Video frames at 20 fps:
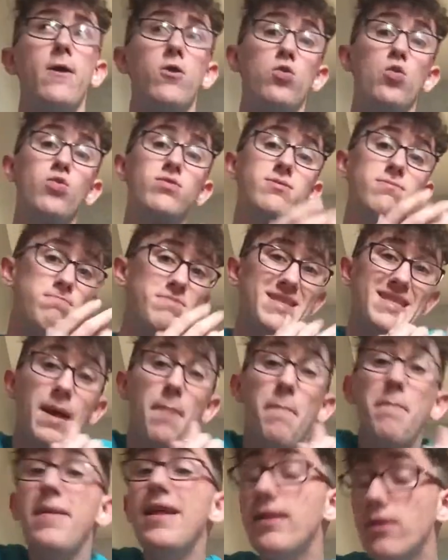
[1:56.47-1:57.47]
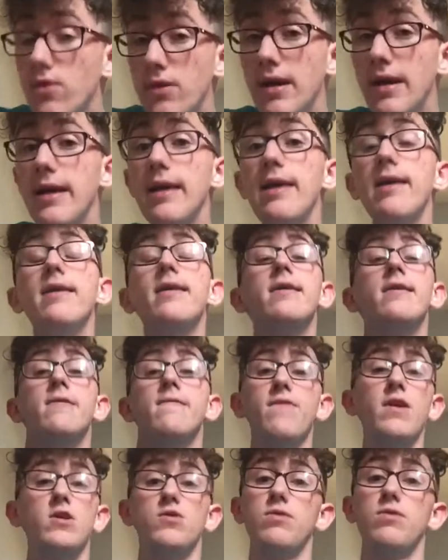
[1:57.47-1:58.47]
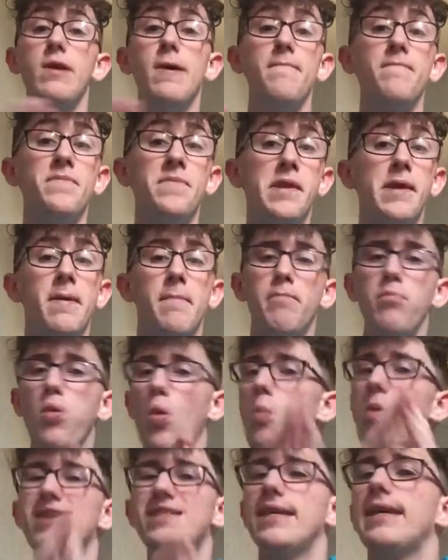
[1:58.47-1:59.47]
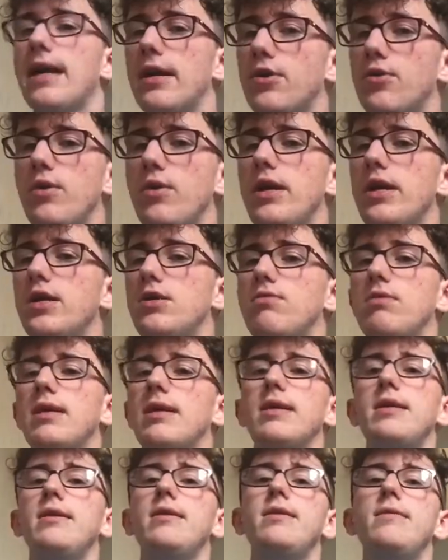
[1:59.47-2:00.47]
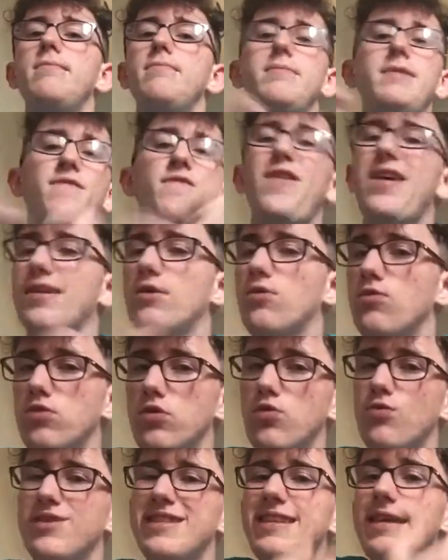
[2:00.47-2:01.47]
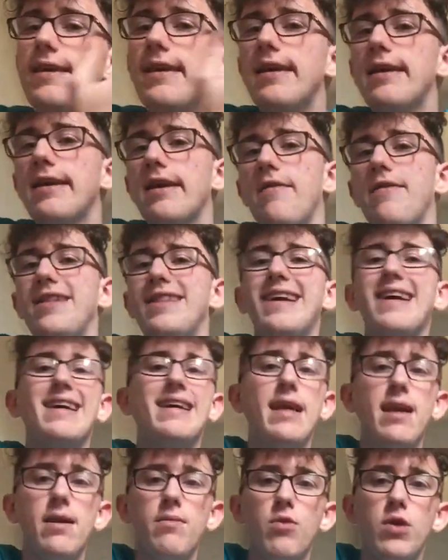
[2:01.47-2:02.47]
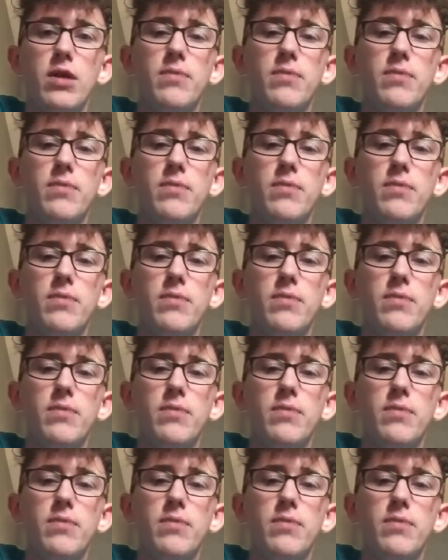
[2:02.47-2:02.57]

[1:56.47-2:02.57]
Donc ça m'étonnerait, enfin je veux dire, pour moi c'est calculé, je il, fait attention, si Eric avait été réellement